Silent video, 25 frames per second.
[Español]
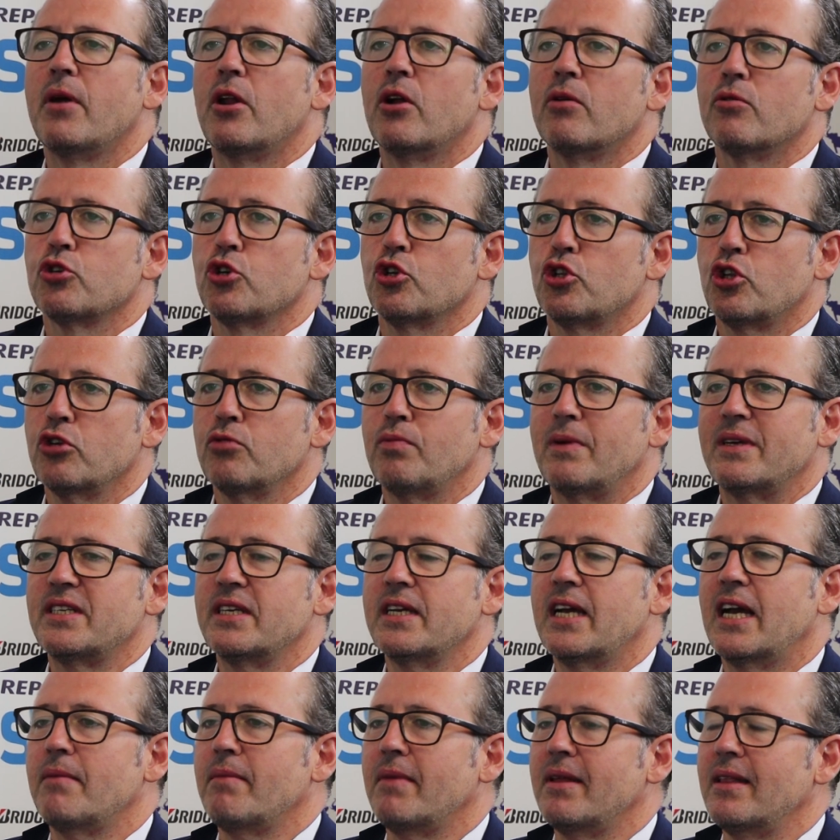Pero vosotros
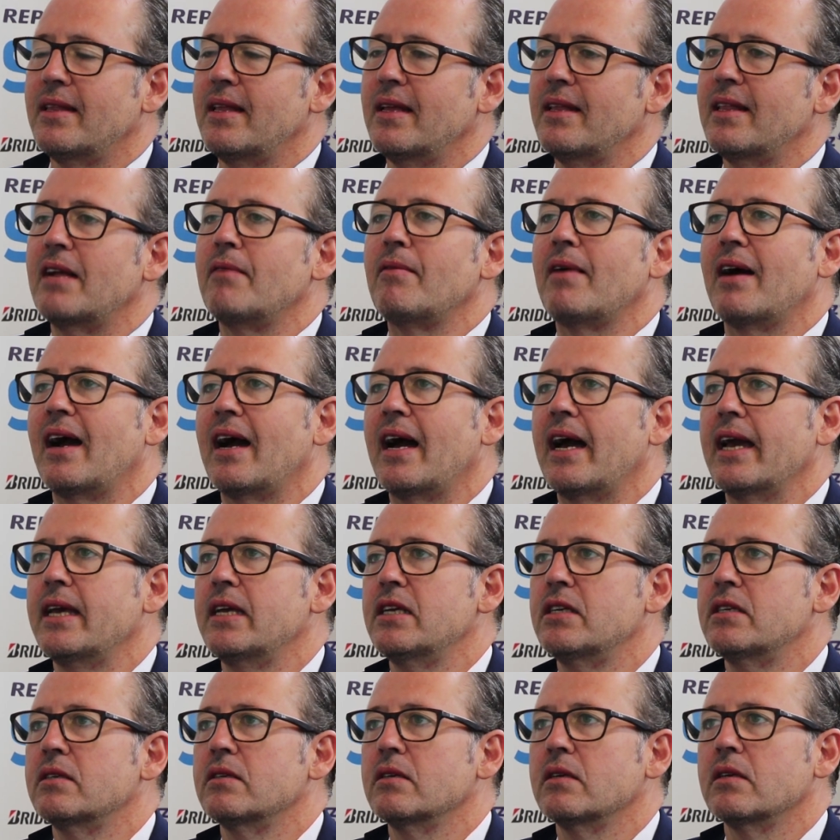básicamente
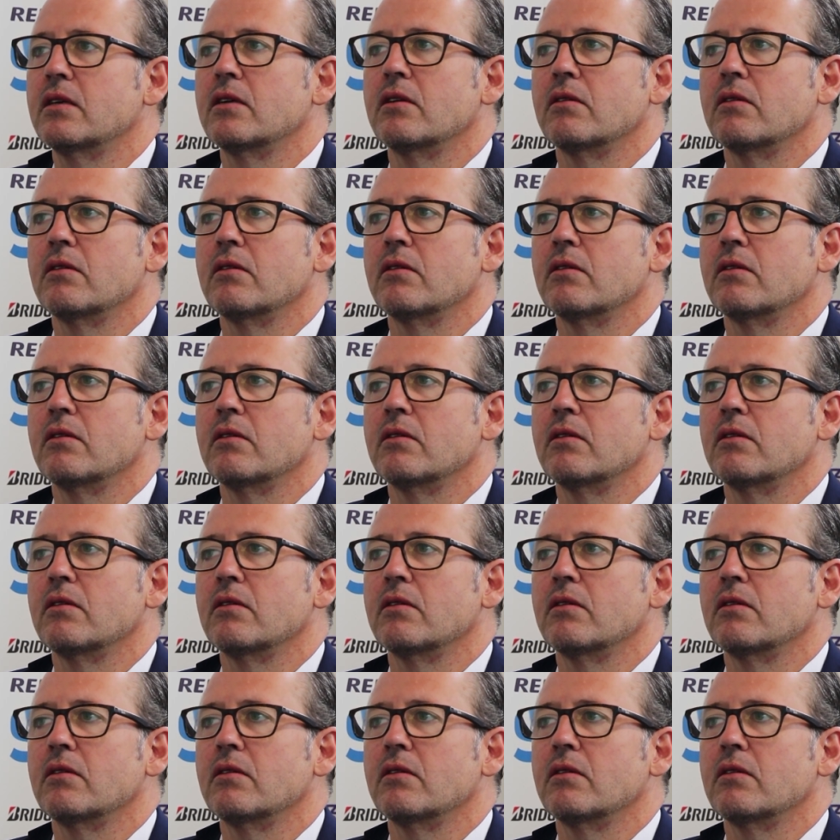trabajáis